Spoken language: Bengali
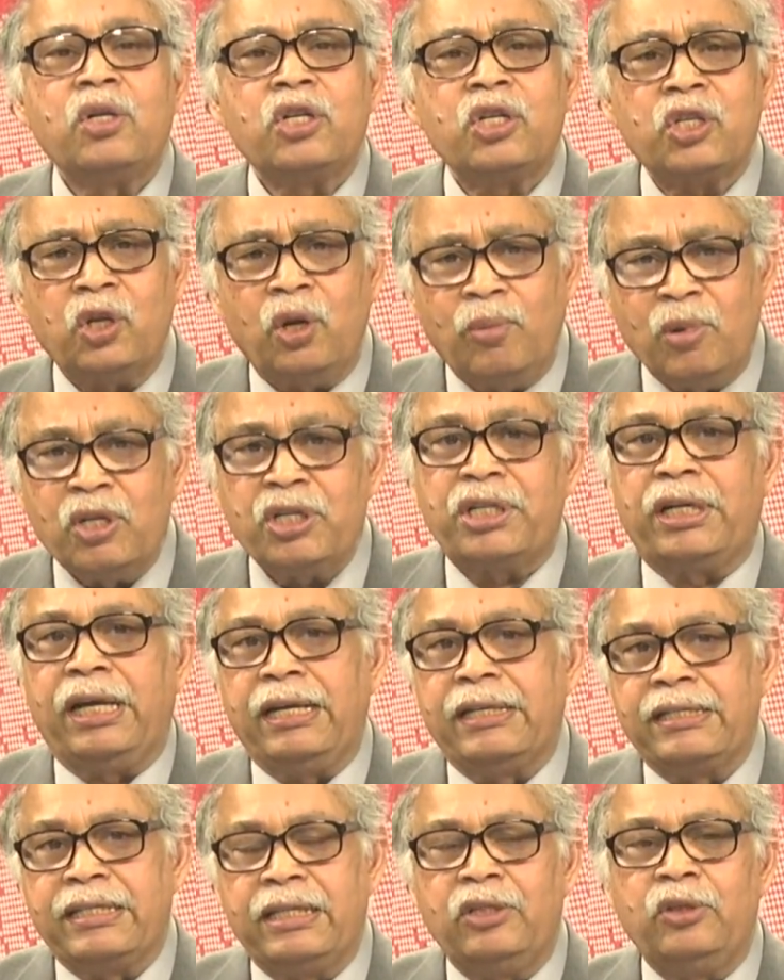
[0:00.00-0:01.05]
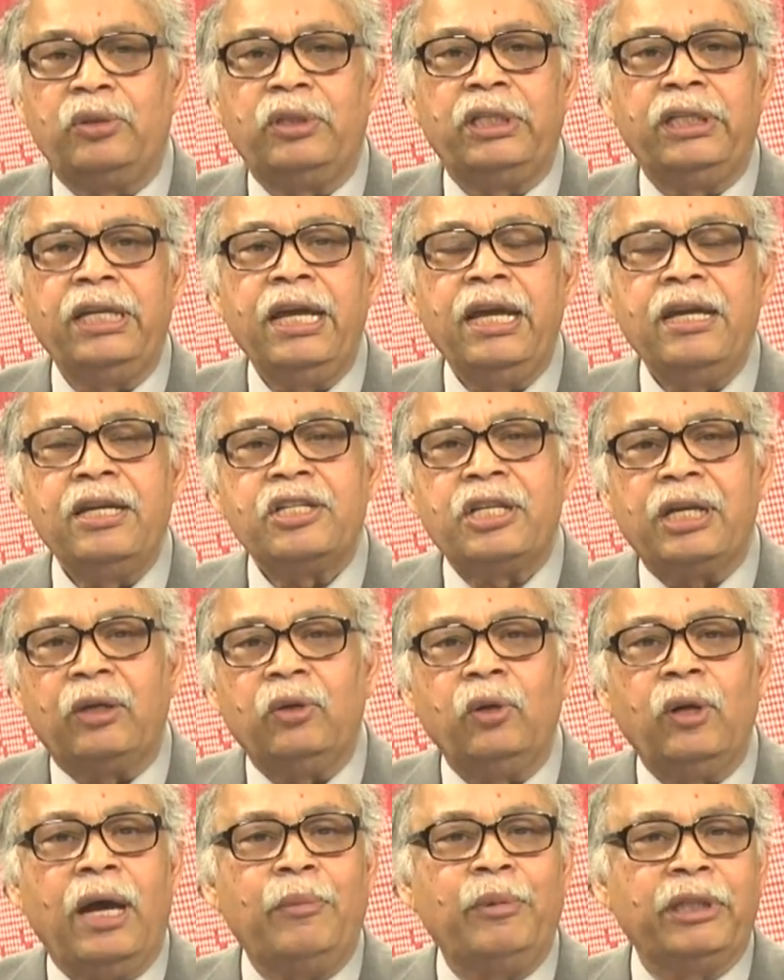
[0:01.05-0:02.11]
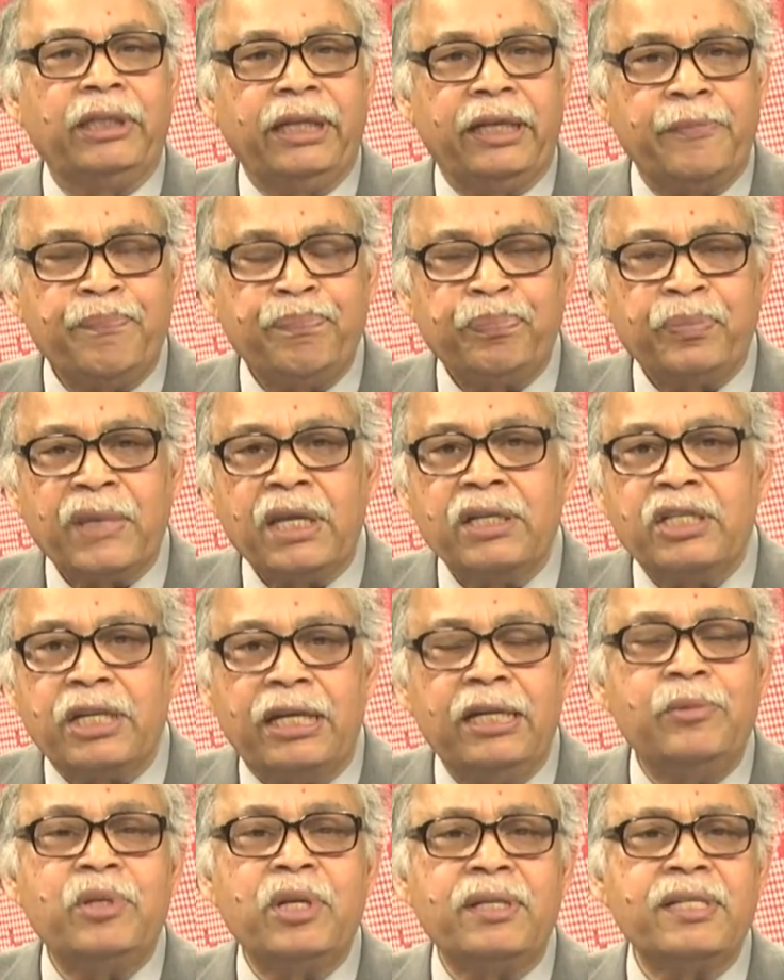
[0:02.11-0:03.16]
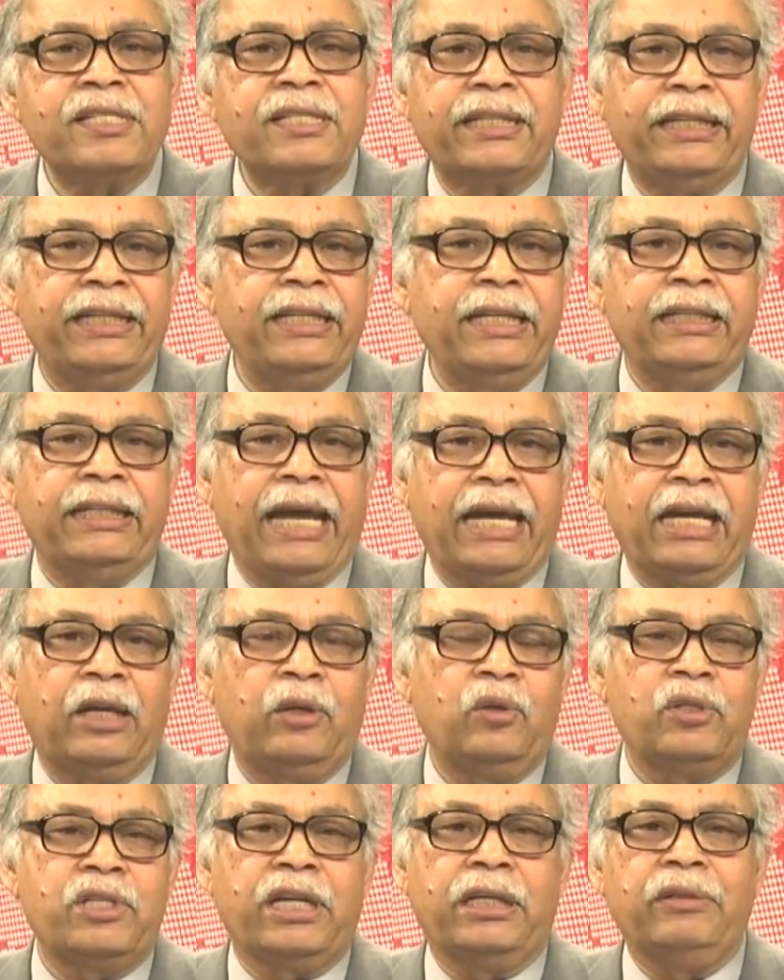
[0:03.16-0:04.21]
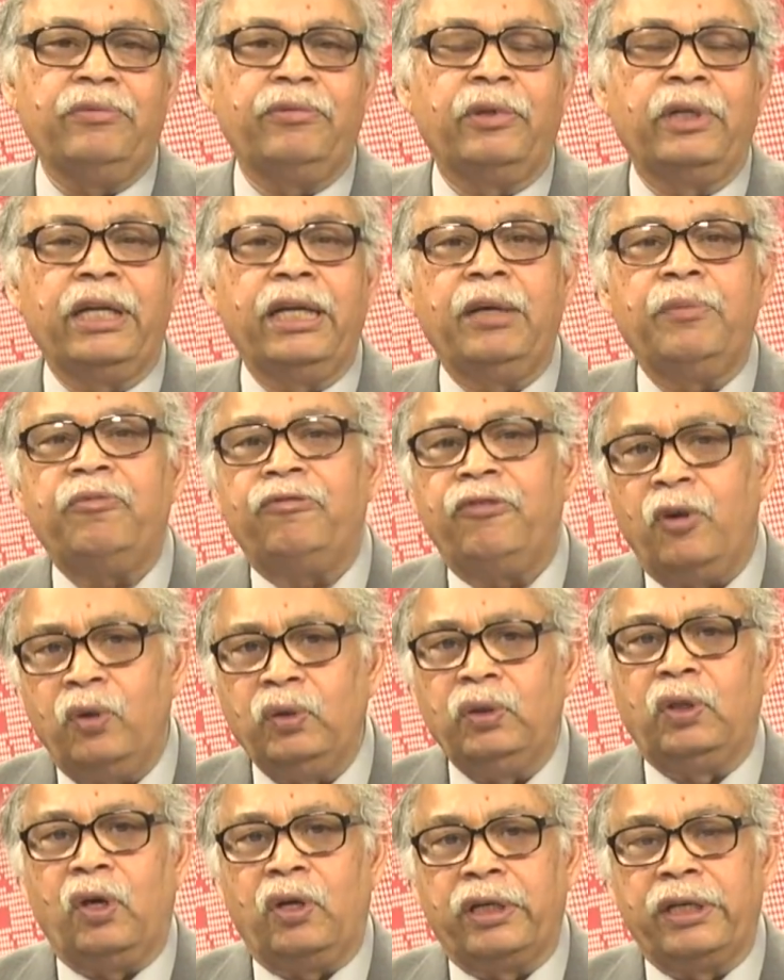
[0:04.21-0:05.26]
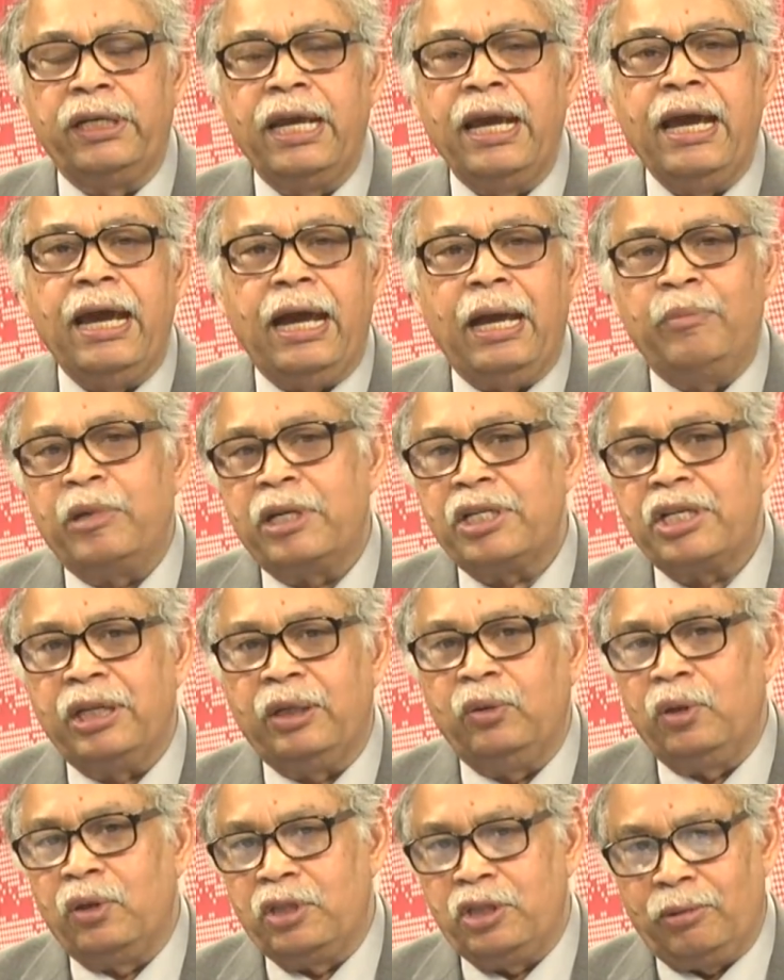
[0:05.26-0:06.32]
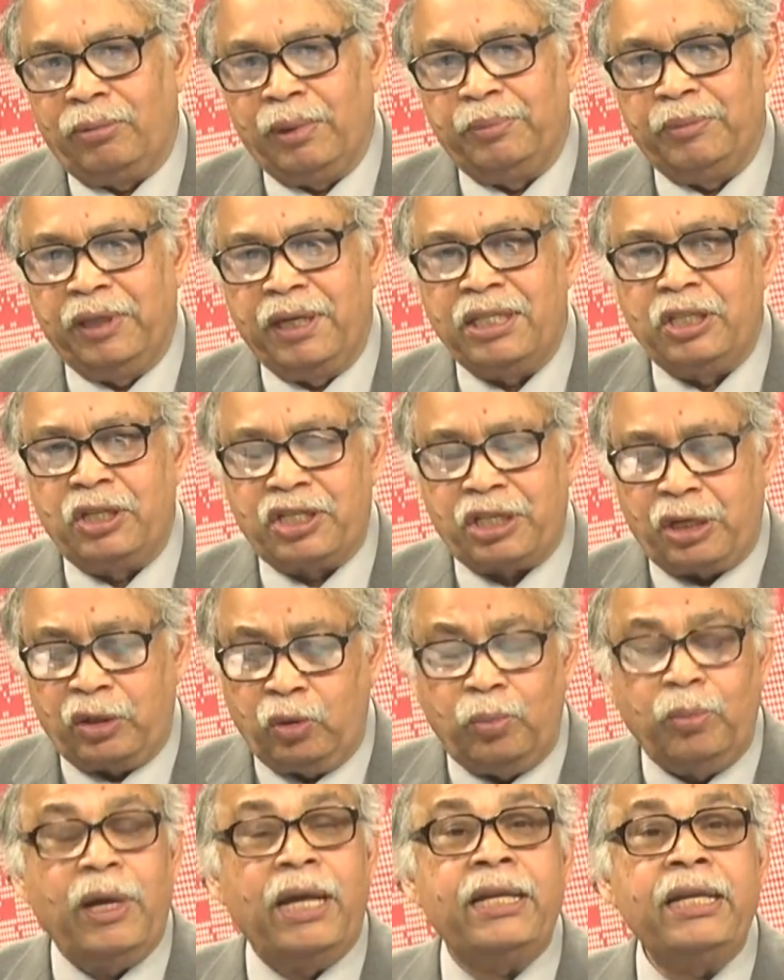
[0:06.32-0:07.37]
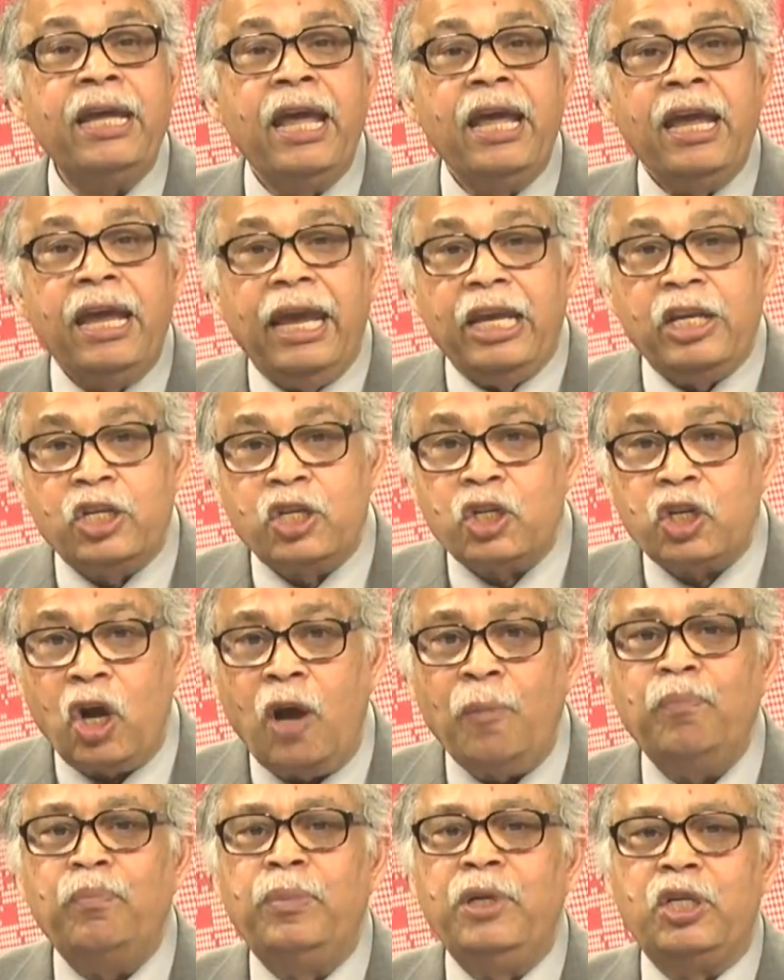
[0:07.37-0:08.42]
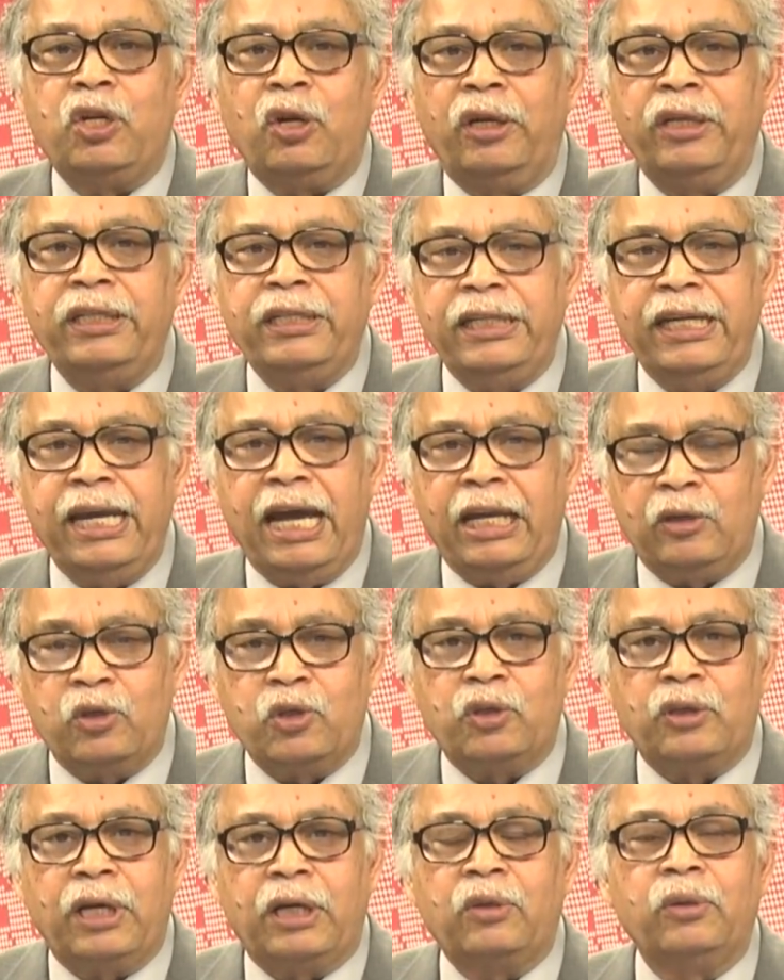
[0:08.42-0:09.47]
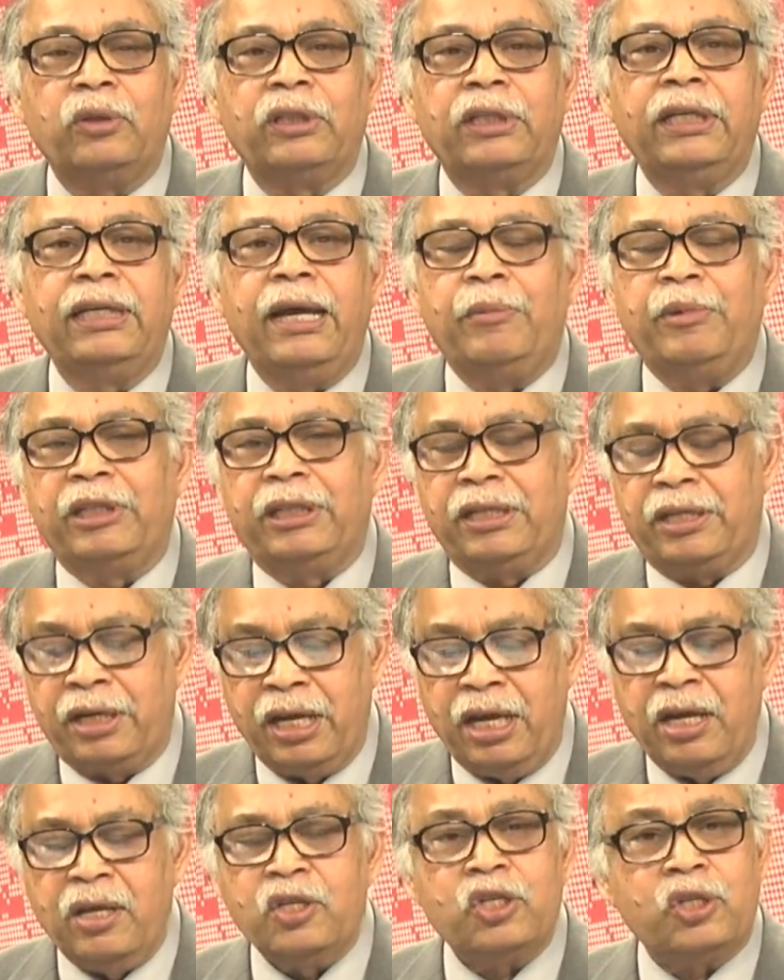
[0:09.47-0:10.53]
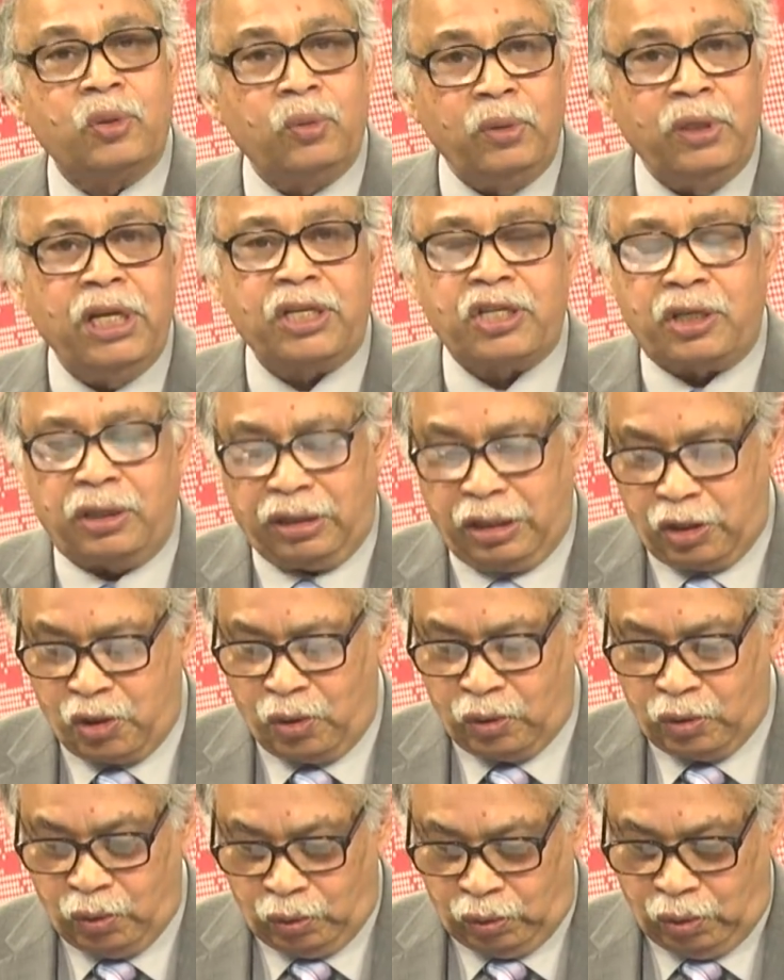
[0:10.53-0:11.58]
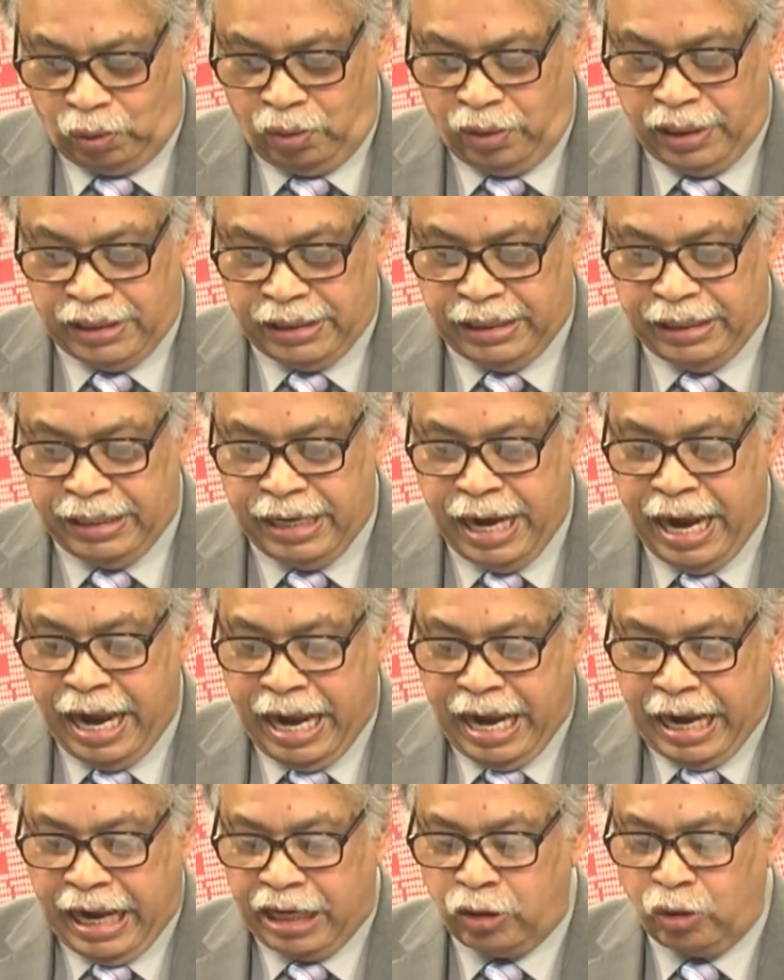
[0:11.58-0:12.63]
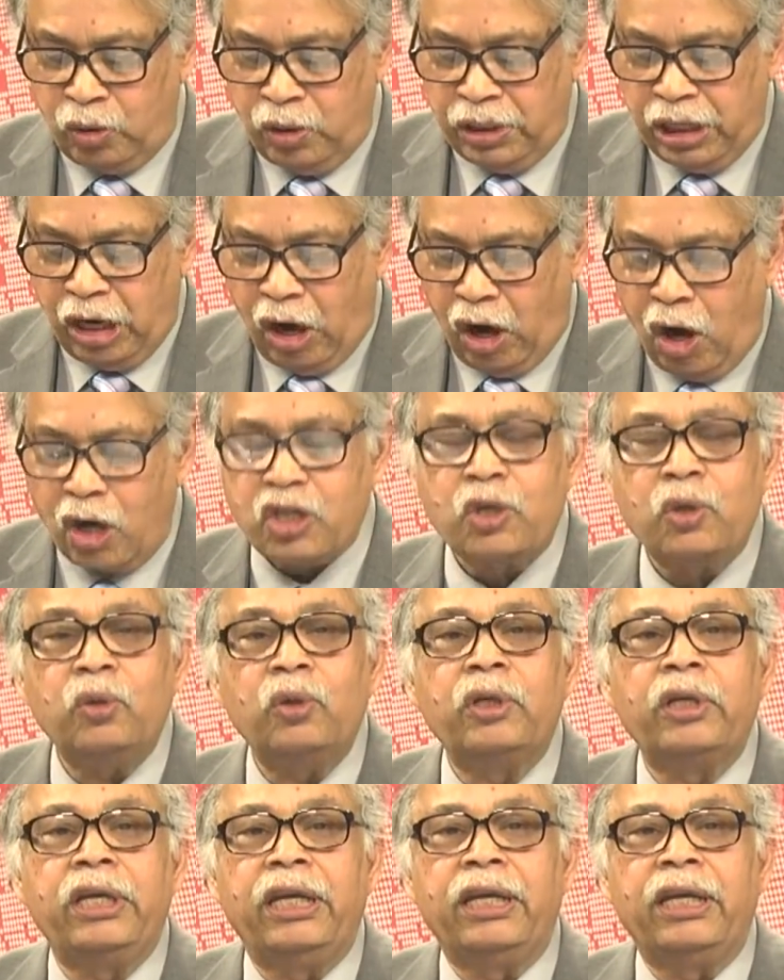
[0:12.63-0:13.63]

সমস্যা আছে যদি সেগুলো আমাদের টেলিভিশন স্ক্রিনে দেখানো টেলিফোনে ফোন করেন আমরা সেগুলোর জবাব দেওয়ার চেষ্টা করব আর এই সব বিষয় নিয়ে আলোচনা করতে আমাদের স্টুডিওর সাথে সংযুক্ত হয়েছেন অ্যাটর্নি অশোক কে